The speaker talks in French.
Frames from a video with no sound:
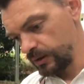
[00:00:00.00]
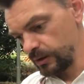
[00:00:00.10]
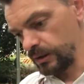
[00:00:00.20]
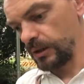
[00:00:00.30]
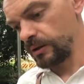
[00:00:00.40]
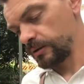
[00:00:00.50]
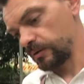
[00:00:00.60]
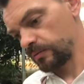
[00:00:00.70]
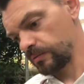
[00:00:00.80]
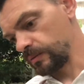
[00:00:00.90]
Et là,
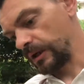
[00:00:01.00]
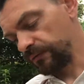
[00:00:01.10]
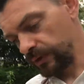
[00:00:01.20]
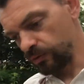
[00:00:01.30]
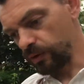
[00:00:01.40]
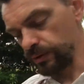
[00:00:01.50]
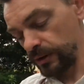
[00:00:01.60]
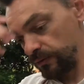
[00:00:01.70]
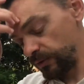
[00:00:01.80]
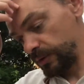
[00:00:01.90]
avant de
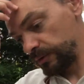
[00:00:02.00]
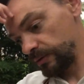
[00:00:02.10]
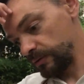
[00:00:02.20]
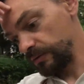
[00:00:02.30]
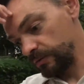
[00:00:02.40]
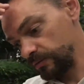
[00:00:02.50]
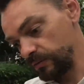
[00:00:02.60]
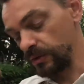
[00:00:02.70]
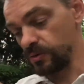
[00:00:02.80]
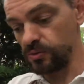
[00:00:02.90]
rentrer vraiment dans,
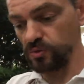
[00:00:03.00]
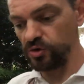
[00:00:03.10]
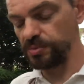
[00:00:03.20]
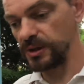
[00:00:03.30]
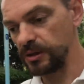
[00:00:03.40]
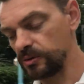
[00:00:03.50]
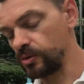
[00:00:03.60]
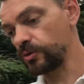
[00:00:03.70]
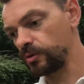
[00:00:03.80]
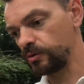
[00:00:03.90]
dans ce sujet, peut-être dans
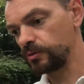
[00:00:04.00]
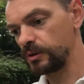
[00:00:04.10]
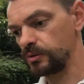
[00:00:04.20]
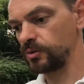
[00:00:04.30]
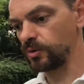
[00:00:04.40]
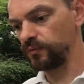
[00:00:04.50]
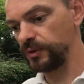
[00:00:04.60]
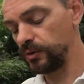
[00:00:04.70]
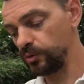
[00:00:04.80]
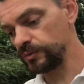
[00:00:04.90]
d'autres
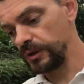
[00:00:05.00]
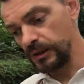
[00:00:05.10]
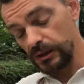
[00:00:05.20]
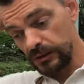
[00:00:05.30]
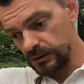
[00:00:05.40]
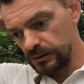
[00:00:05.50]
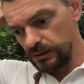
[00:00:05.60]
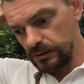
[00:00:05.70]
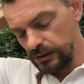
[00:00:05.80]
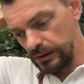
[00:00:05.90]
vidéos,
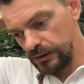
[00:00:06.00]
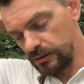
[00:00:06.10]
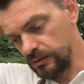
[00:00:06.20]
et